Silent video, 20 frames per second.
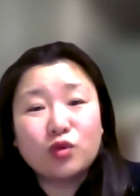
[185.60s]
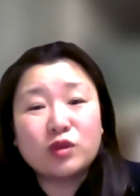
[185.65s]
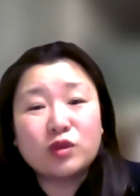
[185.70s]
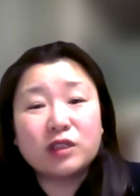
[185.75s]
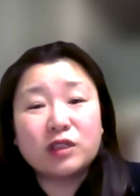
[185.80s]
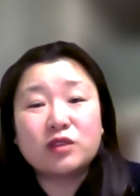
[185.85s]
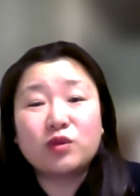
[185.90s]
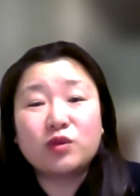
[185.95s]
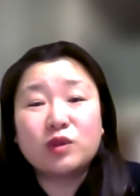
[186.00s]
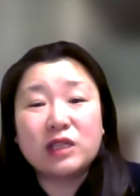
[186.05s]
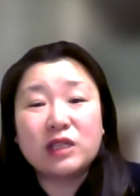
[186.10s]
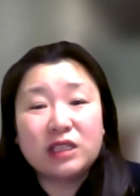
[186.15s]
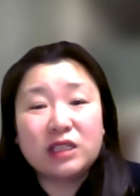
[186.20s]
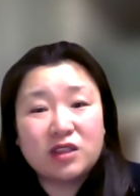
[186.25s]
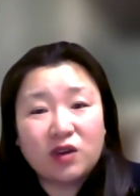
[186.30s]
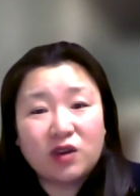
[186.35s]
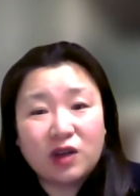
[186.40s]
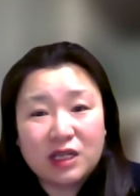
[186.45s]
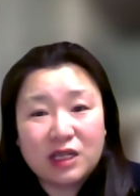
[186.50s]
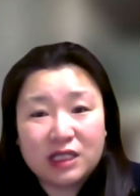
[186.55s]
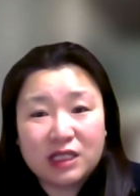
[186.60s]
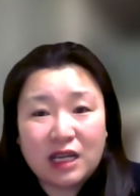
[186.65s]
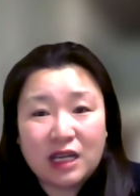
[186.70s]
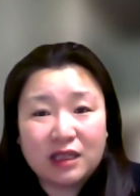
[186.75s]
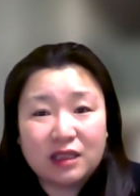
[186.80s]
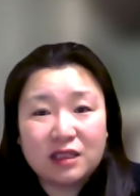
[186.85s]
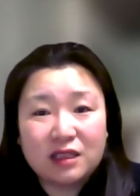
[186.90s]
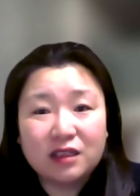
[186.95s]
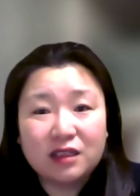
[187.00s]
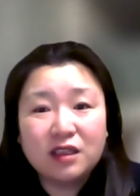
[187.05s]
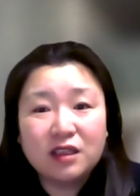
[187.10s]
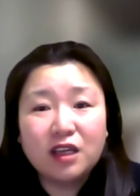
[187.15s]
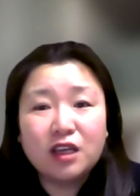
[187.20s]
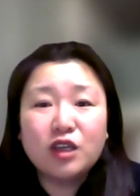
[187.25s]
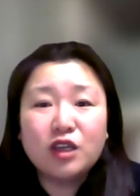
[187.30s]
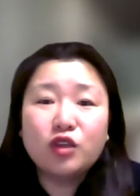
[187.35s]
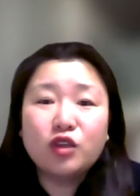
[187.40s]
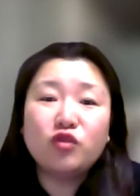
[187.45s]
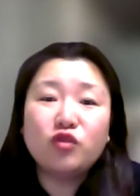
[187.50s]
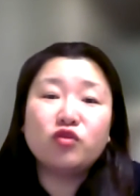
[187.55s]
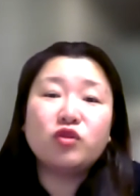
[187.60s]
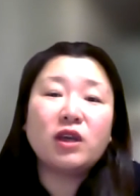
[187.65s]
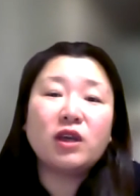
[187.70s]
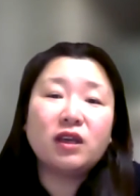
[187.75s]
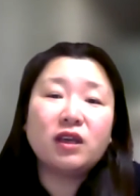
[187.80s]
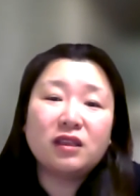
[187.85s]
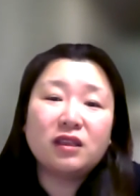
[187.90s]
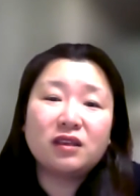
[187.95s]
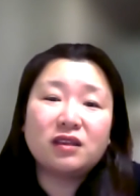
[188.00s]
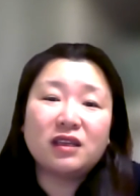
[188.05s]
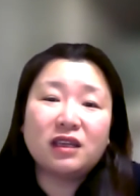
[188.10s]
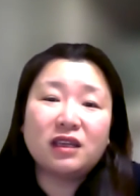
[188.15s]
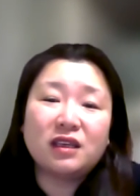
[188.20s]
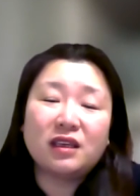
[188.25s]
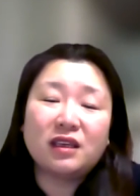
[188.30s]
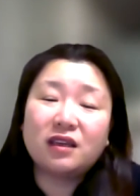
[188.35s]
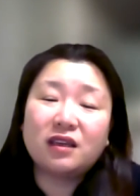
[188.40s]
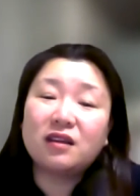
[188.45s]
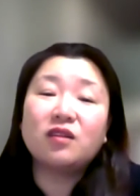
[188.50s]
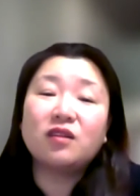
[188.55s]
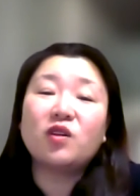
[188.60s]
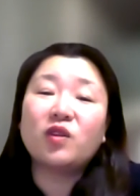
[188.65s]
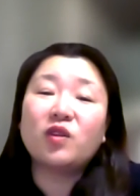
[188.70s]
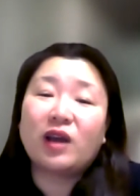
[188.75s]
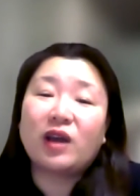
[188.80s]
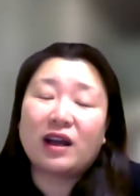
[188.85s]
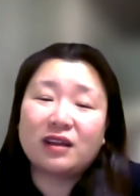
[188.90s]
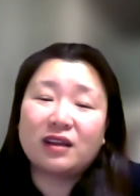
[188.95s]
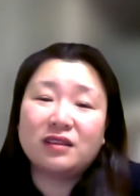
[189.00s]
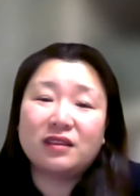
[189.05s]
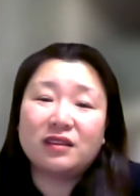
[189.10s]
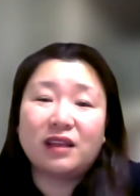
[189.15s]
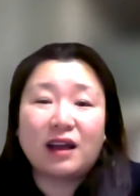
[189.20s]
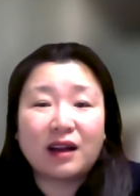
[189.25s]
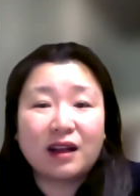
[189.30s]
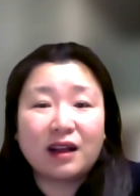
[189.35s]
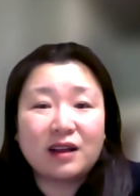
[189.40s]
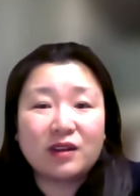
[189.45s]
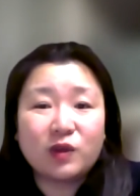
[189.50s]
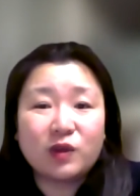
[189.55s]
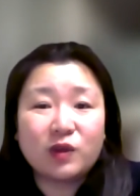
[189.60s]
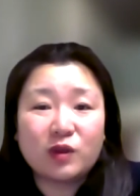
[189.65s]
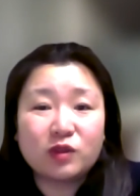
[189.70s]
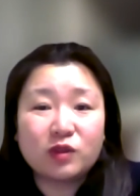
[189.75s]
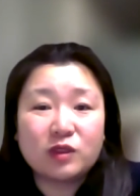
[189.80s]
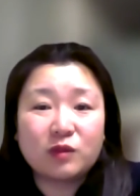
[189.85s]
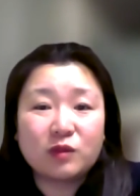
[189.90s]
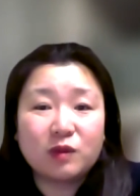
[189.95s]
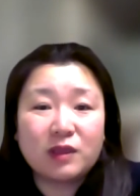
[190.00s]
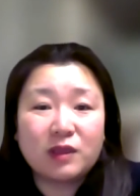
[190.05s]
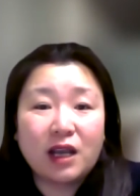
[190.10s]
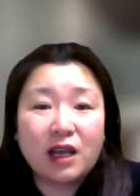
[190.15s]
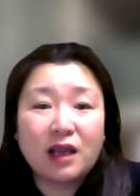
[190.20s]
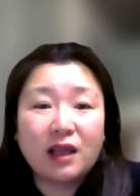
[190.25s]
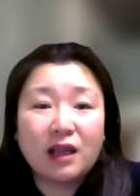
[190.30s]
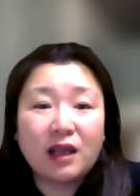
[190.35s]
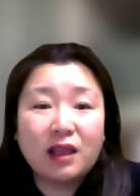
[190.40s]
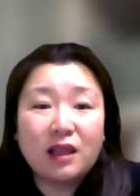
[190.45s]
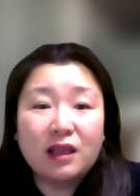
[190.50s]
그리스도를 인정하지 않는 유대인들이 이끌어 나가는 나라가 되었습니다.